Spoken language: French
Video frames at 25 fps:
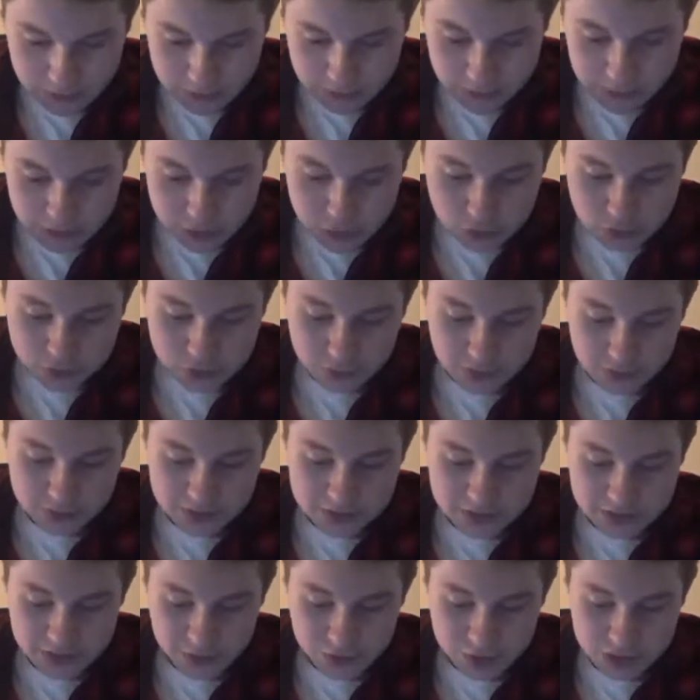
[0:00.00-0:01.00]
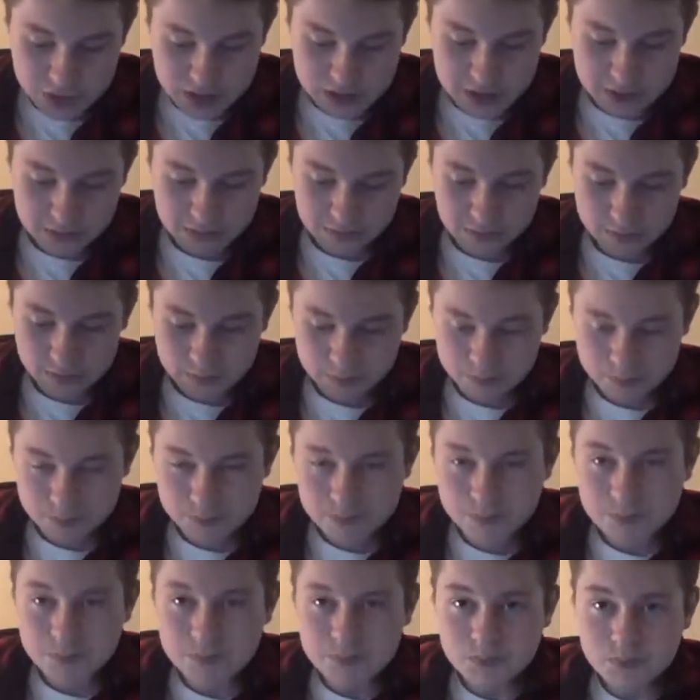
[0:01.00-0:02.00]
vas-tu vendre des volailles
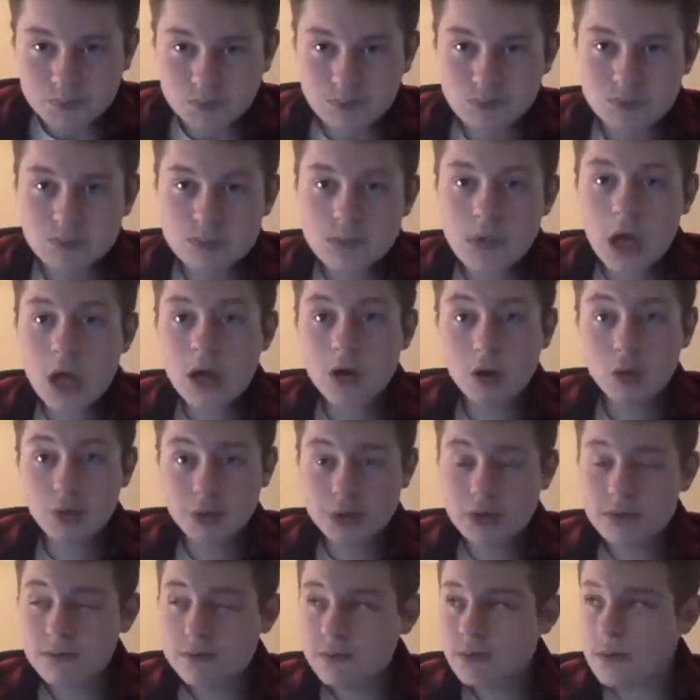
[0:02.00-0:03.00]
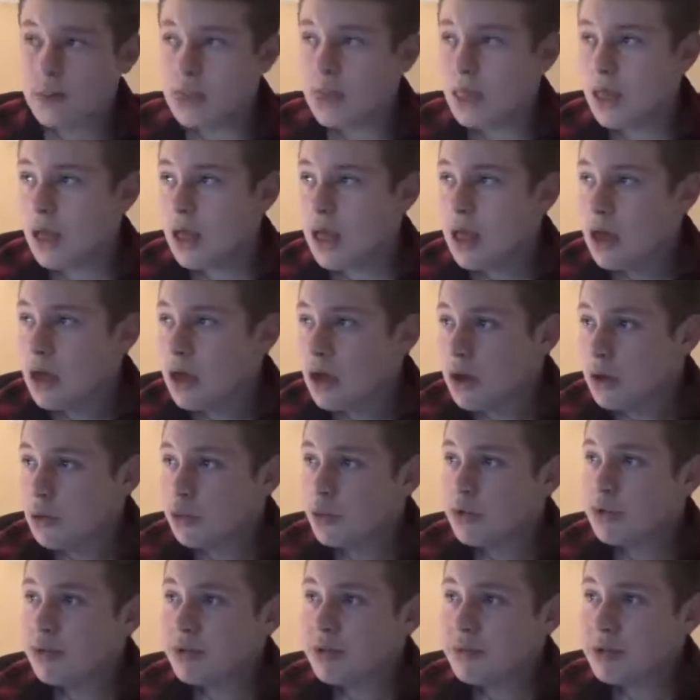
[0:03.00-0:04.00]
alors oui,
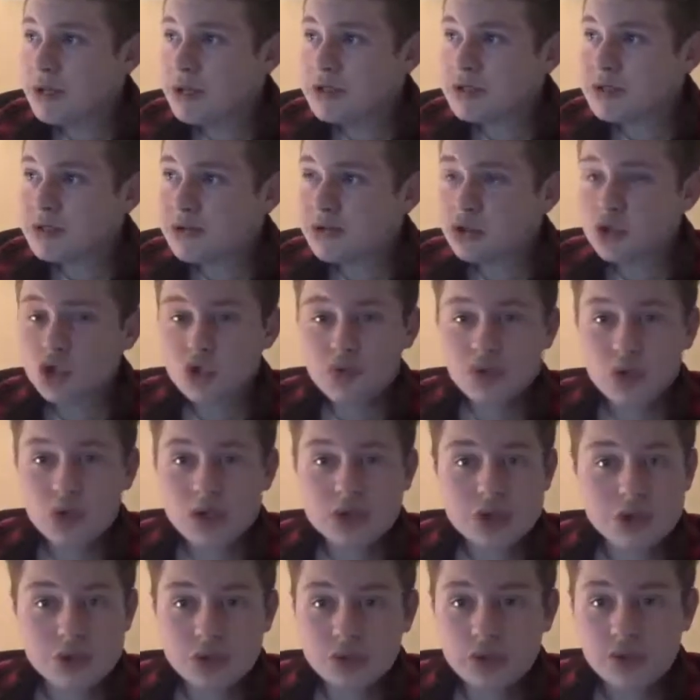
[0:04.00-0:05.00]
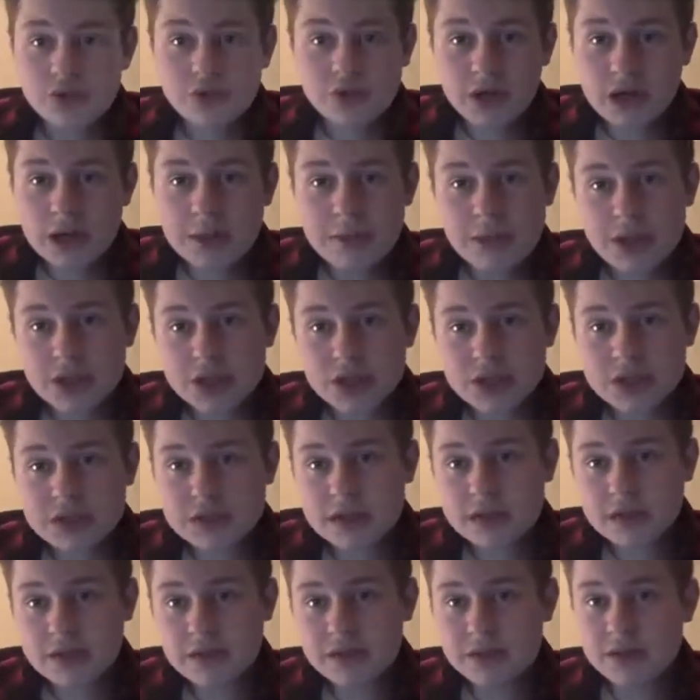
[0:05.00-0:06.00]
oui, oui, bien sûr, je risque de faire les marchés
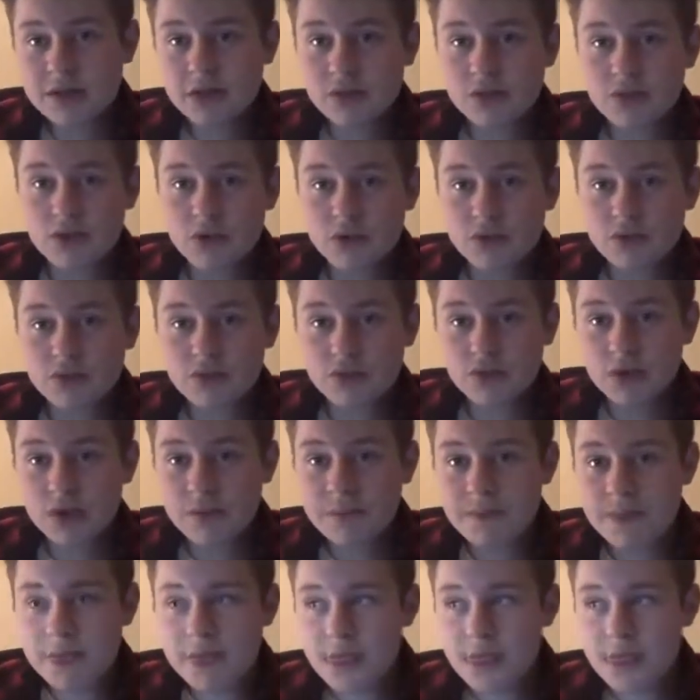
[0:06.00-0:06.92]
cette année, encore une fois.